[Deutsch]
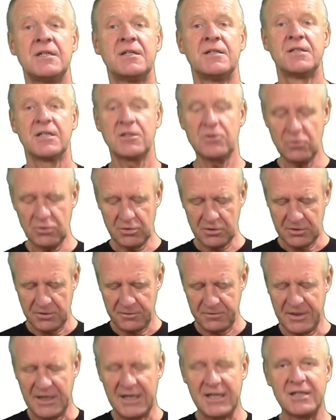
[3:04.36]
Na gut,
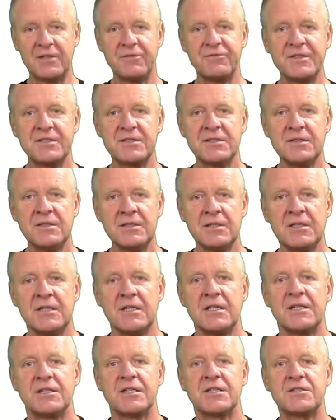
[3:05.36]
wir alle wissen,
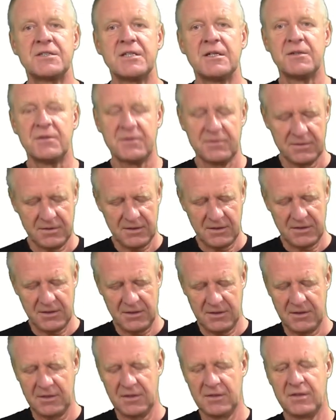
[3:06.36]
dass der
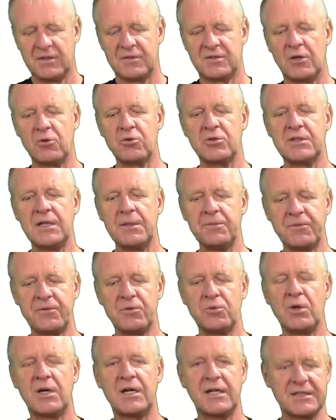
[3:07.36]
Saugnapf
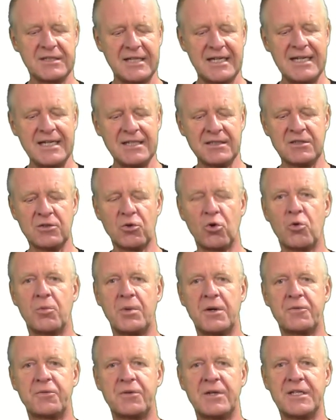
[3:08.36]
nur an glatten
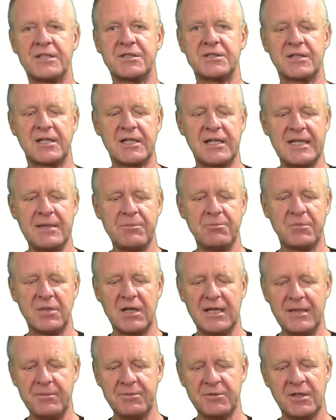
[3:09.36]
Oberflächen kleben
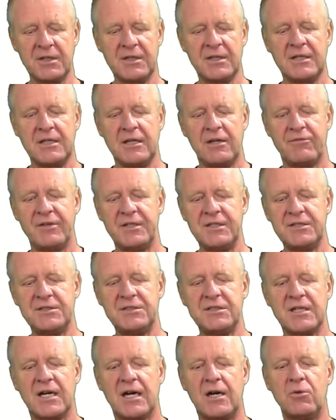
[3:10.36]
bleibt. Wenn ich
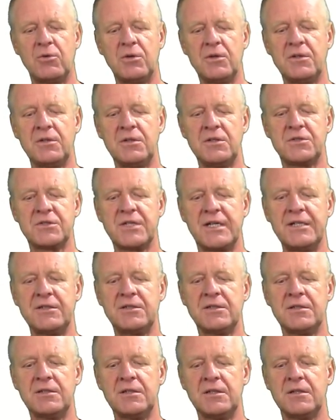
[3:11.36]
die raue
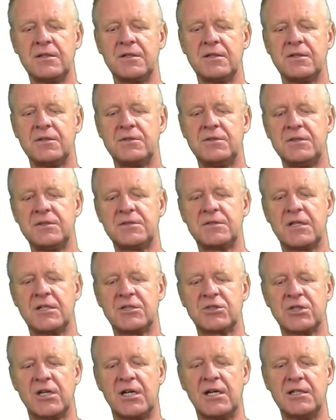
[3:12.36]
Seite dieser
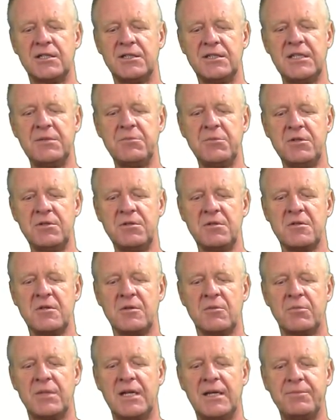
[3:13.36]
Schale nehme,
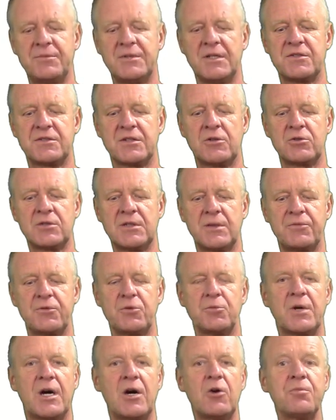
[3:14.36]
bleibt der Saugnapf
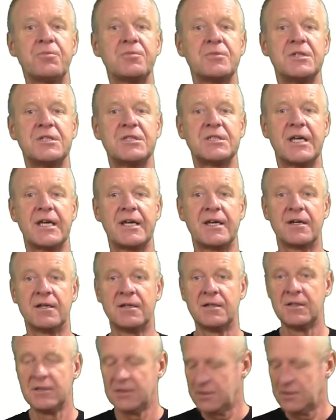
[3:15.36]
überhaupt nicht hängen.